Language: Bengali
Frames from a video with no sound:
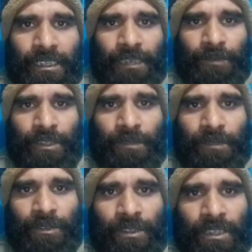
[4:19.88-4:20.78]
আর প্রতি
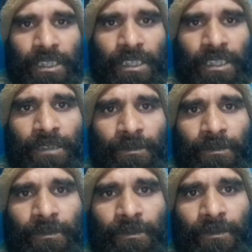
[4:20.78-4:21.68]
বছর নিয়ম
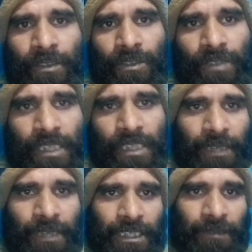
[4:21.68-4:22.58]
অনুযায়ী
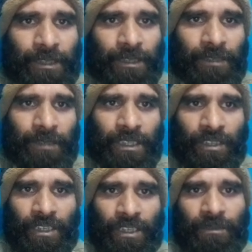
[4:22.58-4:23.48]
বার্ষিক বেতন বৃদ্ধি
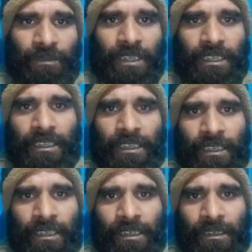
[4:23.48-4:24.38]
করা হবে
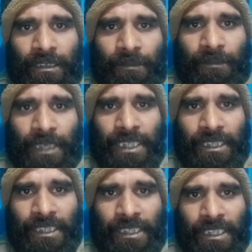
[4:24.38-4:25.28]

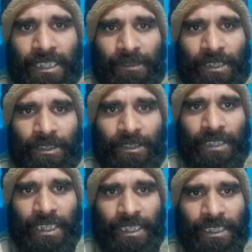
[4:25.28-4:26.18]
মাসিক চিকিৎসা ভাতা
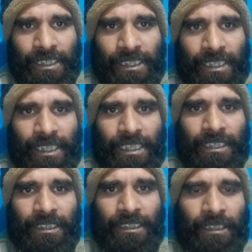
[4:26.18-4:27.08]
হচ্ছে এক হাজার টাকা
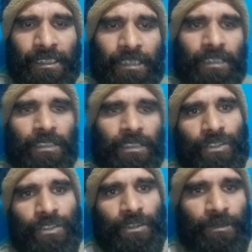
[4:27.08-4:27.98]

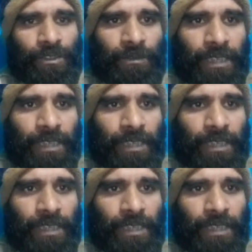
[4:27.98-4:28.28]
তো সব কিছু